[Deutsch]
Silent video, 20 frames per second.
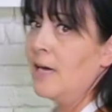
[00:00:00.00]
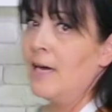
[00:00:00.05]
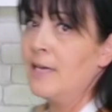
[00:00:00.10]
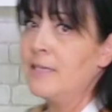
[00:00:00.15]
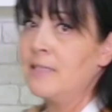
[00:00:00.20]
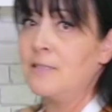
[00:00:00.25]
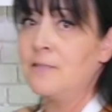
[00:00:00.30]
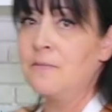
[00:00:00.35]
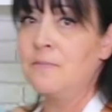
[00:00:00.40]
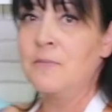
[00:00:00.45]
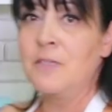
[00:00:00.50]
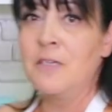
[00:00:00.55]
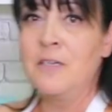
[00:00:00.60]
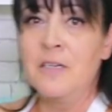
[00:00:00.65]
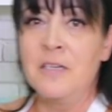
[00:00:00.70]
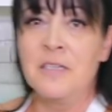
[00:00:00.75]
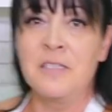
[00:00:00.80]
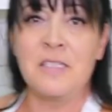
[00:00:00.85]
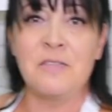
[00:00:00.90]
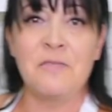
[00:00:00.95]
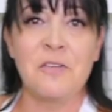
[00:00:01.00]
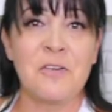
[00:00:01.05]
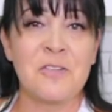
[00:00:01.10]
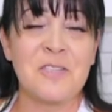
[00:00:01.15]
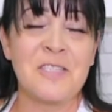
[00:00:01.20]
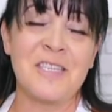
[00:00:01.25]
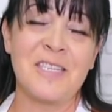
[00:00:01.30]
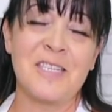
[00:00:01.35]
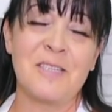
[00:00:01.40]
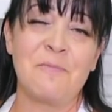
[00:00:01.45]
Tat, die wir
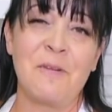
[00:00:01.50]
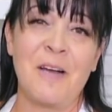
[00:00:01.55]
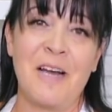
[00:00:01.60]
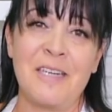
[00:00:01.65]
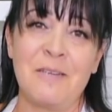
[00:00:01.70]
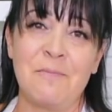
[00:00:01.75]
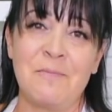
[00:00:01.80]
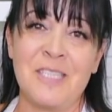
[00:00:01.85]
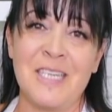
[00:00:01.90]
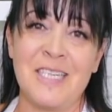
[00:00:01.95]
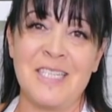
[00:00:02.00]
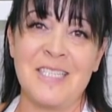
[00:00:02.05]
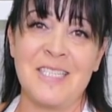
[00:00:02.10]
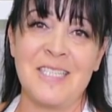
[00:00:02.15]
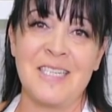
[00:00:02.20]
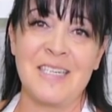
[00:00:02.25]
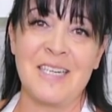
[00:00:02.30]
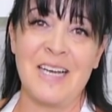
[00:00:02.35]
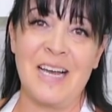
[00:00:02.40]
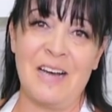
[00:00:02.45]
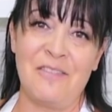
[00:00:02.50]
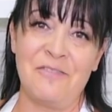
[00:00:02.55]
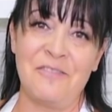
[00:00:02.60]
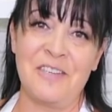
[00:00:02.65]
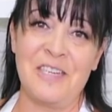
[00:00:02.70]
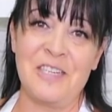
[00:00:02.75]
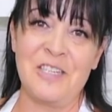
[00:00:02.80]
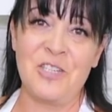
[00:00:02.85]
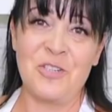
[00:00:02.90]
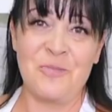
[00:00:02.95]
uns jetzt bei einem Tässchen
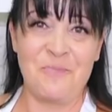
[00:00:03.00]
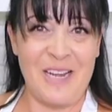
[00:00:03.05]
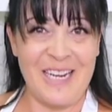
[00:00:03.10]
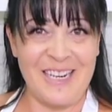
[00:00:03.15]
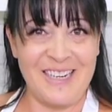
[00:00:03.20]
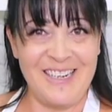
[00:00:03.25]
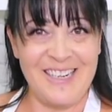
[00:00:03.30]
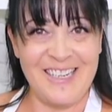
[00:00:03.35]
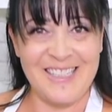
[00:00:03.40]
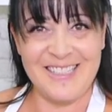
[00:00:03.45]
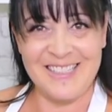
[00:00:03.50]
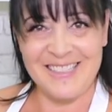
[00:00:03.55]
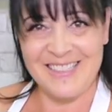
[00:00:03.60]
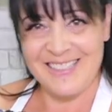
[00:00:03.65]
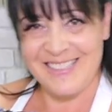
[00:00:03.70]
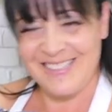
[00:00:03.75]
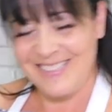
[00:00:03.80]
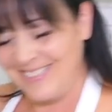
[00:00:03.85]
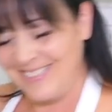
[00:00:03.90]
Kaffee schmecken lassen.